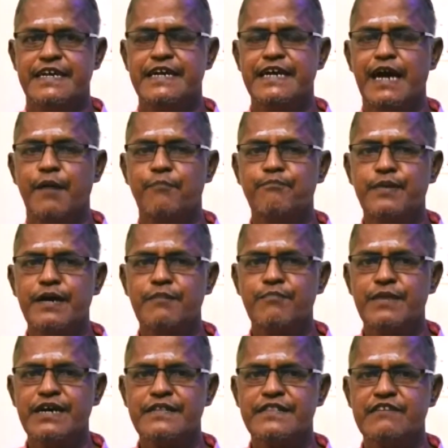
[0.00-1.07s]
எங்கள் அப்பா
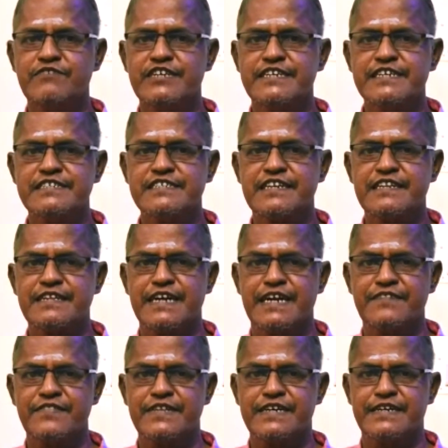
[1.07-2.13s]
அம்மா அந்த விசேஷத்தில்
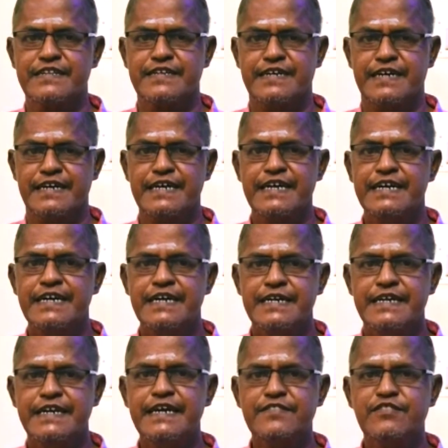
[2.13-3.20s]
கலந்துக்கிறதுக்காக
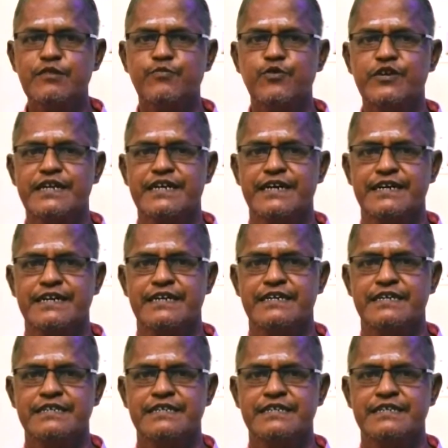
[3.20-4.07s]
நேற்று போயிருக்காங்க